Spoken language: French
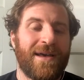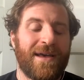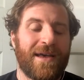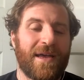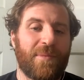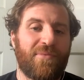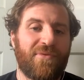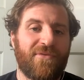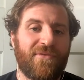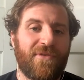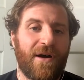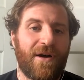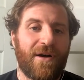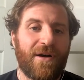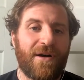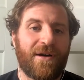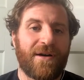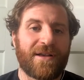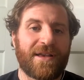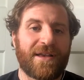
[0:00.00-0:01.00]
et
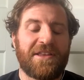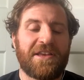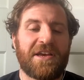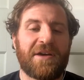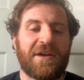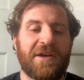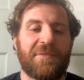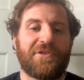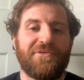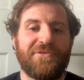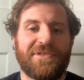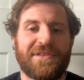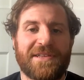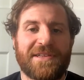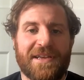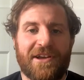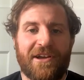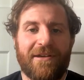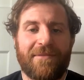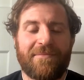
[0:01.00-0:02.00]
pouvoir euh, gagner un Brennus,
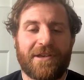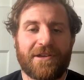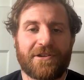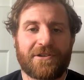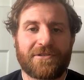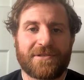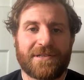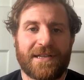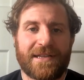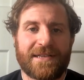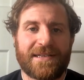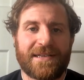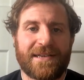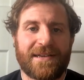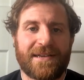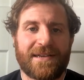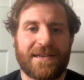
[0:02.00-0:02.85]
c'était quand même quelque chose d'assez